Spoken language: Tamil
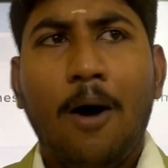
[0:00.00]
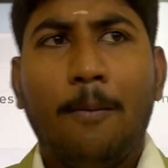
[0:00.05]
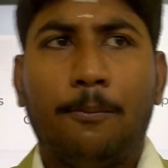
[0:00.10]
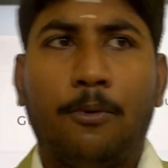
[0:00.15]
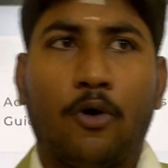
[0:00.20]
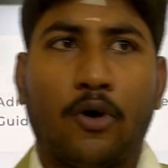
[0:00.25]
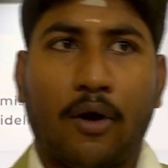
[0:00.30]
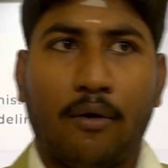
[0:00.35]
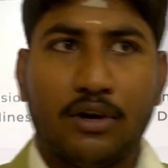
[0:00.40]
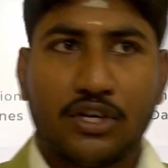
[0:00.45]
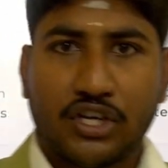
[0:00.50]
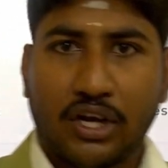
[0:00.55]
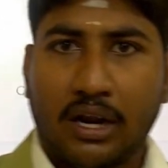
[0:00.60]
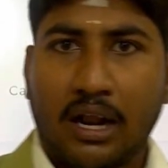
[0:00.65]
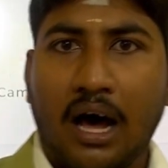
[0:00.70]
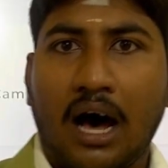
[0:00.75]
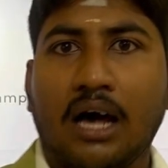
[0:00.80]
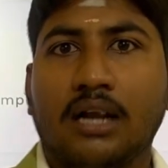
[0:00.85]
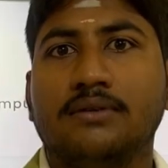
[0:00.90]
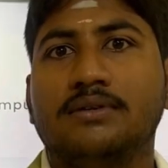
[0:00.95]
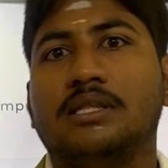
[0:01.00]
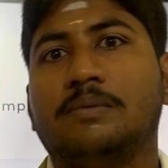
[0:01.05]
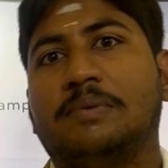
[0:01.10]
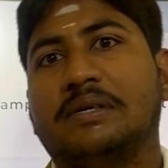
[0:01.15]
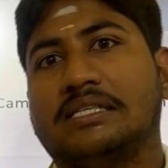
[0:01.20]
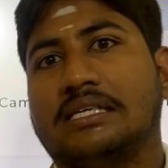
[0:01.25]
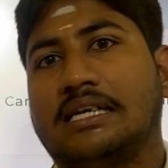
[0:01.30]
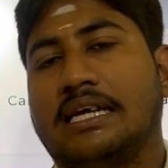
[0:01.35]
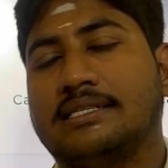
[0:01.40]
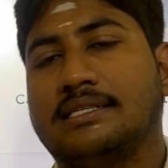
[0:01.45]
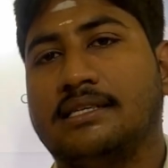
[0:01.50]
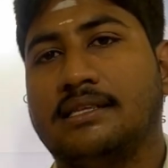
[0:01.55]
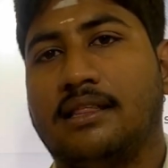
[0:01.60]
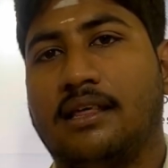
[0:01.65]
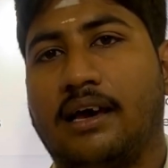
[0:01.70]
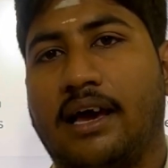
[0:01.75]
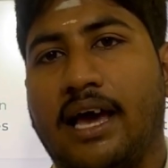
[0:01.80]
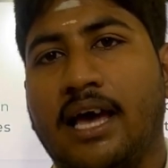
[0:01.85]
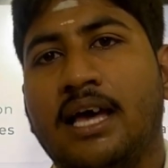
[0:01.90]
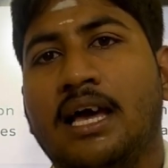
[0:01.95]
போன வருஷம்லாம் அறுபது பர்சன்டேஜ்
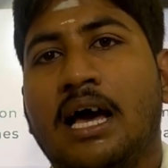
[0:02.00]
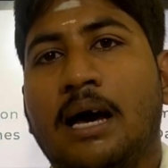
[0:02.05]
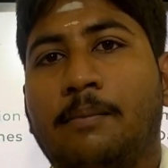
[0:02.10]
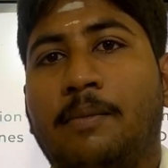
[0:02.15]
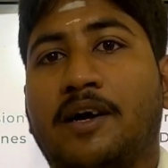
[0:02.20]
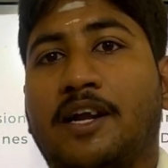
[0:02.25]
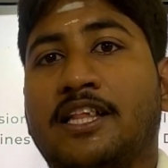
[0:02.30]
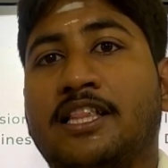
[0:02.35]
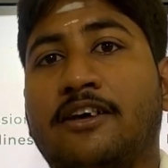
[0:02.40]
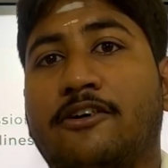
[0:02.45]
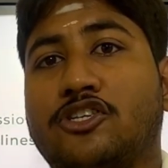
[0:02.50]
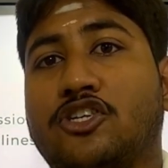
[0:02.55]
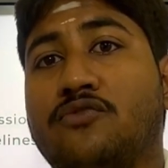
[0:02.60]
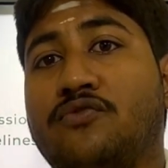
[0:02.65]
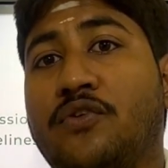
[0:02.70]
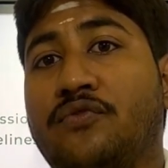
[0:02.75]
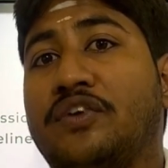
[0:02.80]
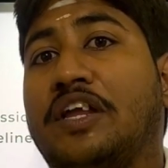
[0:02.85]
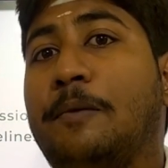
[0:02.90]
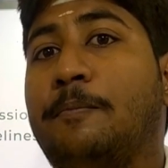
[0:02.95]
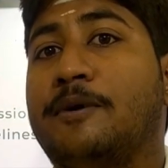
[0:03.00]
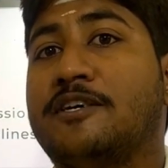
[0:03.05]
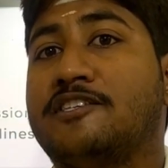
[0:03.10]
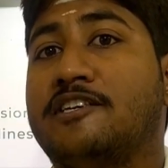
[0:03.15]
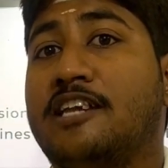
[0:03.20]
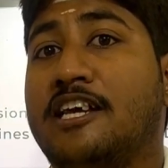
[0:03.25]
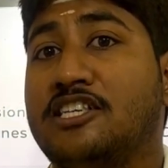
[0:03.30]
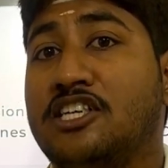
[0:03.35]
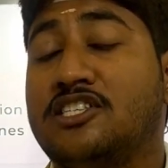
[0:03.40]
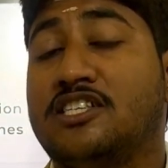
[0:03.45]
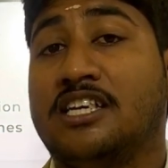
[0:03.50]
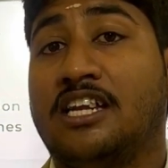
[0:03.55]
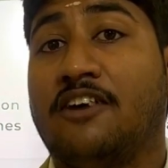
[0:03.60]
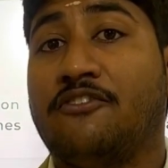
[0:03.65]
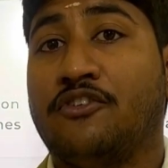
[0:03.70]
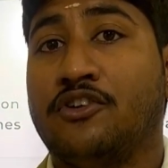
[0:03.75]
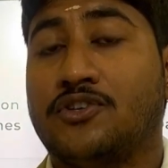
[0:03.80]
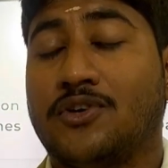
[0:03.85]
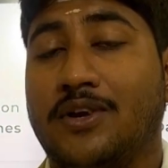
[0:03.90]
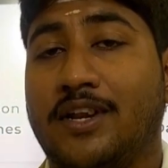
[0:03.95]
இருந்ததுங்க பட் இந்த வருஷம் ஃபிஃப்டி பர்சன்டேஜ் இஸ்
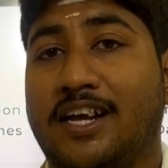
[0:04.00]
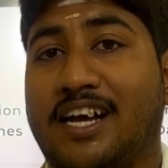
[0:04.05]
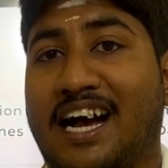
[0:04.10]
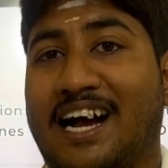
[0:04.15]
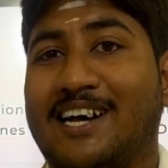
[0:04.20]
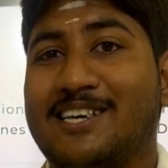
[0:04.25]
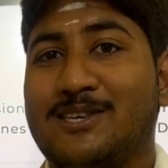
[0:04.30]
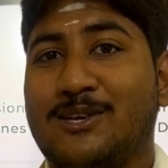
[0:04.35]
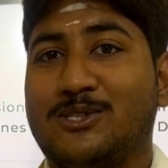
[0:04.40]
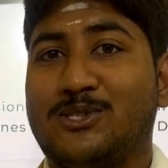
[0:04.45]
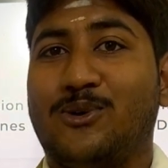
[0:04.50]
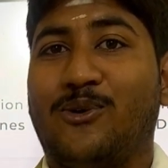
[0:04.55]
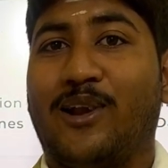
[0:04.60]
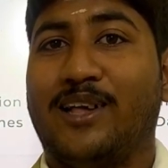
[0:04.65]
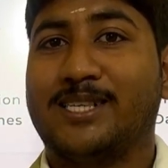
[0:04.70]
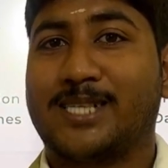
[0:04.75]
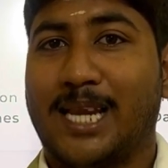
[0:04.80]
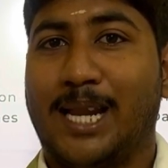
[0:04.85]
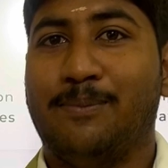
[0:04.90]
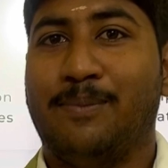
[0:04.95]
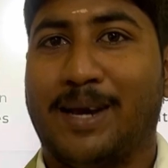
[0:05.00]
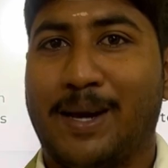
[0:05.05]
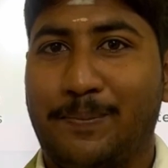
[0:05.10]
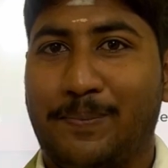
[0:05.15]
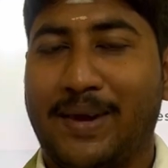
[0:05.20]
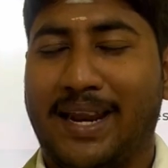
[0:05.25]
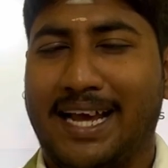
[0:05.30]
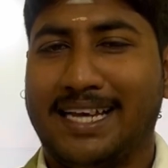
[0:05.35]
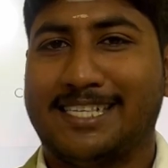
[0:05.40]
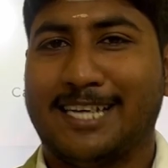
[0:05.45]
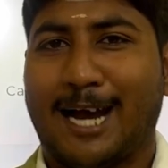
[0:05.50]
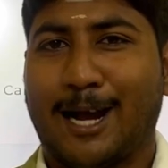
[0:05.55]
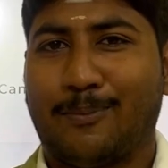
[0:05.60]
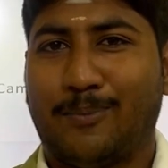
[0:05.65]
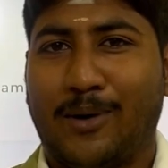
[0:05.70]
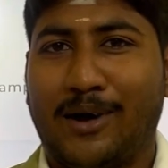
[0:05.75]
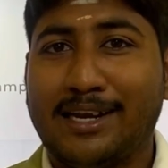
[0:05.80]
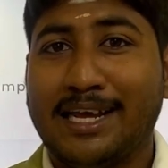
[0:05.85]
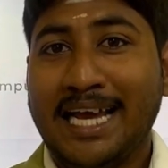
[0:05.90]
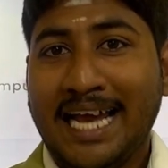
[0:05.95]
இனஃப்னு சொல்லியிருக்காங்க ஸோ ஸ்டூடெண்ட்ஸ்க்குலாம் மிகப்பெரிய
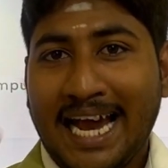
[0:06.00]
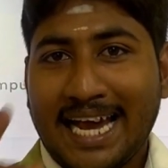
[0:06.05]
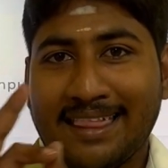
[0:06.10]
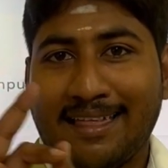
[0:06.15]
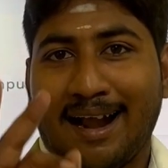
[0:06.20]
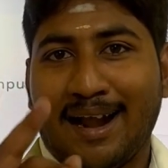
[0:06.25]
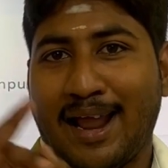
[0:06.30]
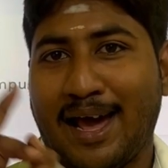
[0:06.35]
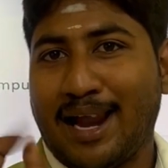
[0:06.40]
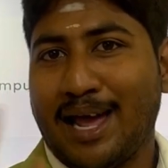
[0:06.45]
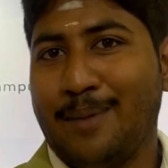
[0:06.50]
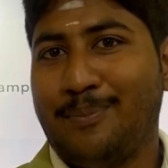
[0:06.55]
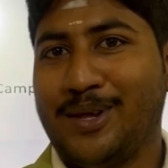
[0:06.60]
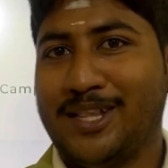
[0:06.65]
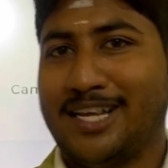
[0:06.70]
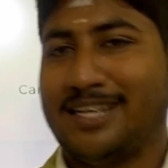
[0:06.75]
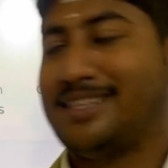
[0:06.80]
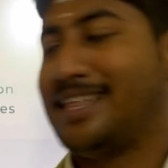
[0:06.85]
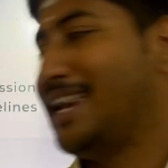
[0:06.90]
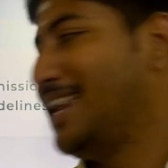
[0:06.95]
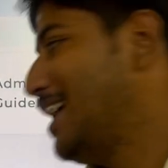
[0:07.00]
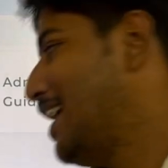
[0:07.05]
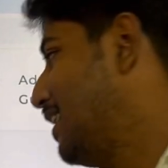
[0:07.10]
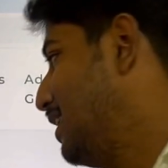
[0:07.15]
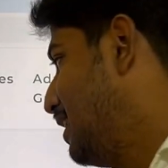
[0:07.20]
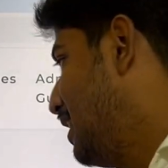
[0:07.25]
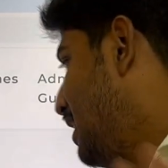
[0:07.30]
பாட் இதெல்லாம் நிறைய பேருக்கு தெரியாது